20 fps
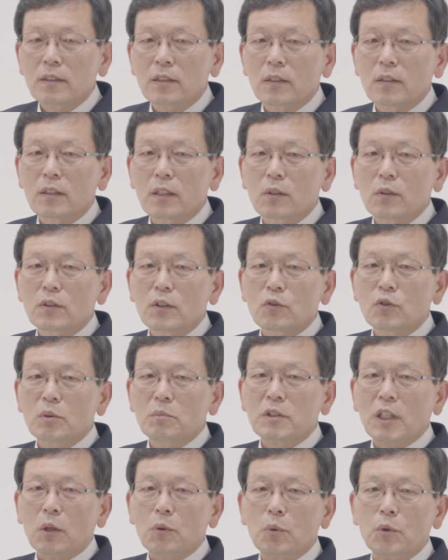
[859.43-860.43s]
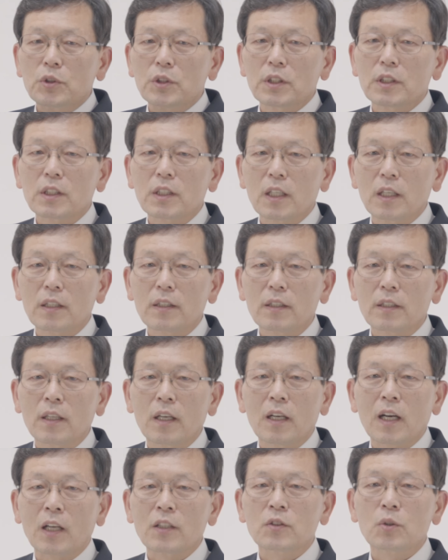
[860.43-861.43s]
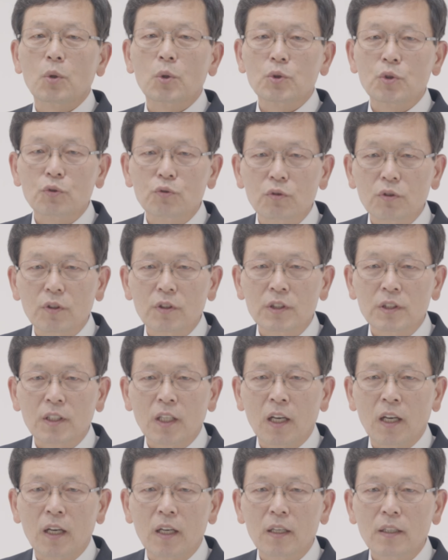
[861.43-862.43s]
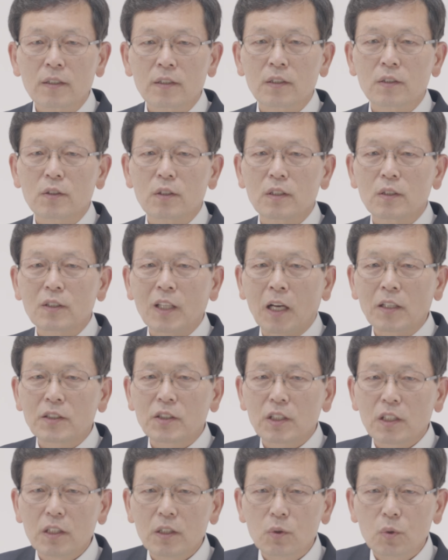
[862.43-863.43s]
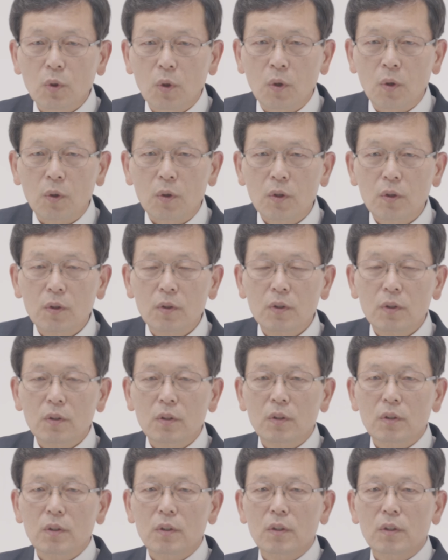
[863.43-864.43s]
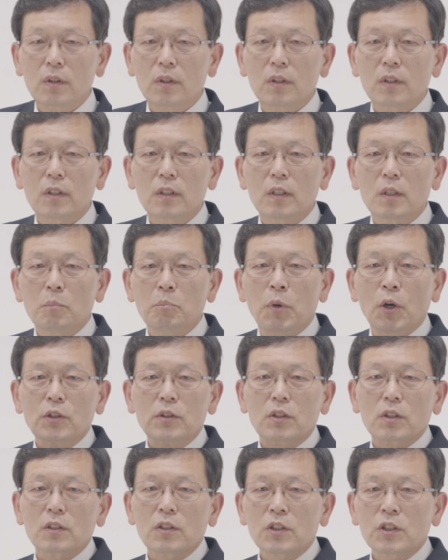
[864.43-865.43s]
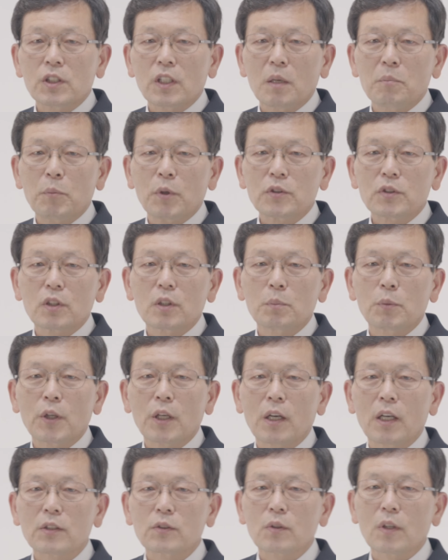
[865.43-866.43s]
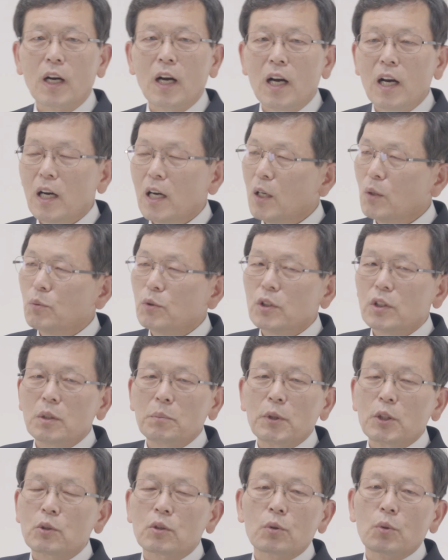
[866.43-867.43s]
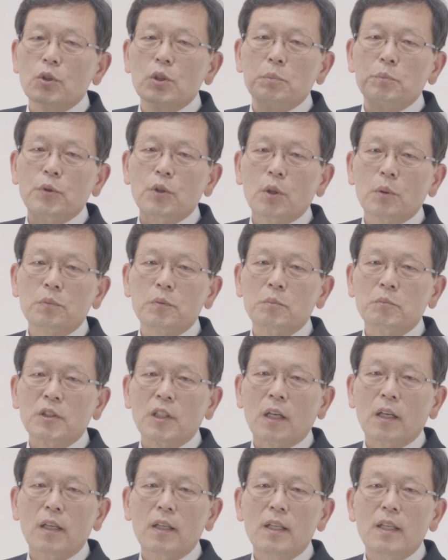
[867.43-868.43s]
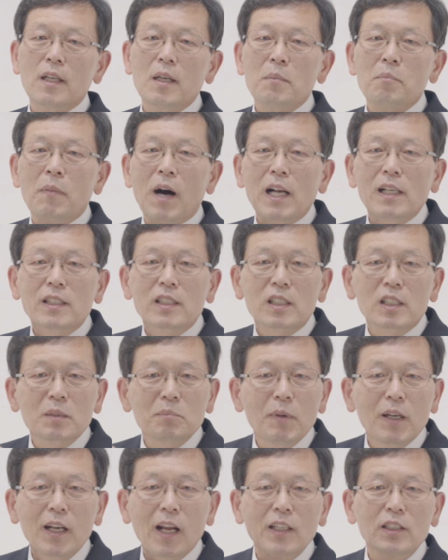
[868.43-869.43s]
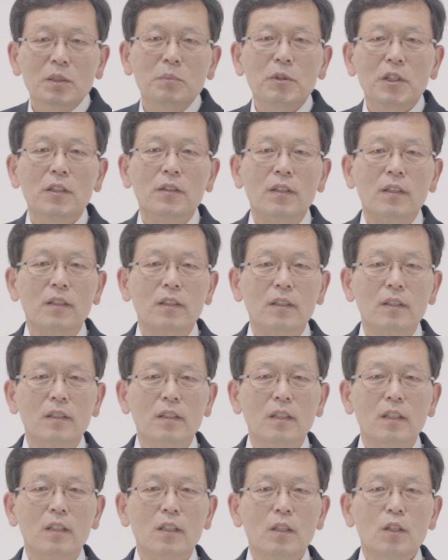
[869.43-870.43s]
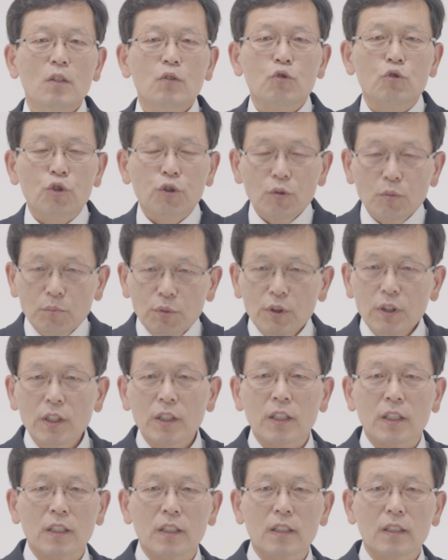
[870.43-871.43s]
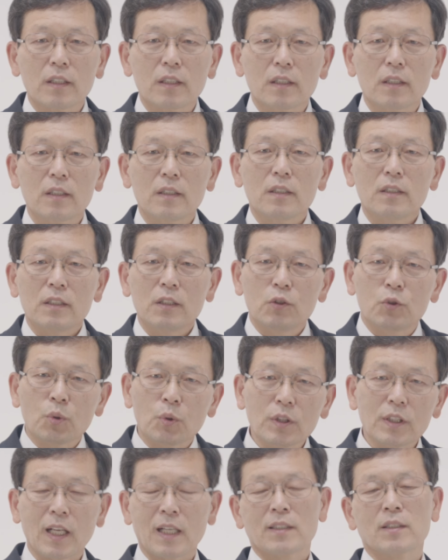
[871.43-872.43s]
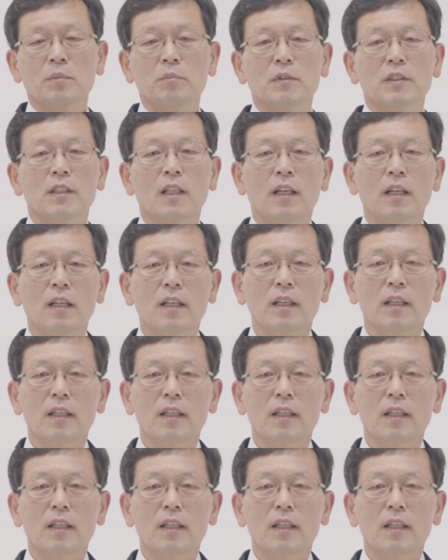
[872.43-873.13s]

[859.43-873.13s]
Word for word: 그런데도 예수님이 자꾸 오시니까 내가 가서 고쳐줄 것이다. 그랬더니 다시 또 벗들을, 친한 벗들을 보내가지고, 아, 우리 집에 들어오실 필요 없습니다. 말씀만 하시면 충분히 이 종이 낫습니다.